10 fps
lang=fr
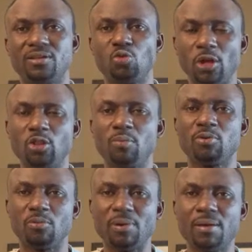Toi, ton
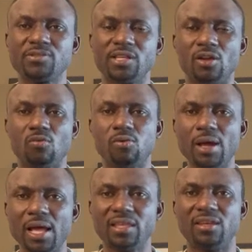problème, c'est de
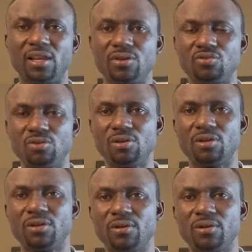croire qu'il est Dieu,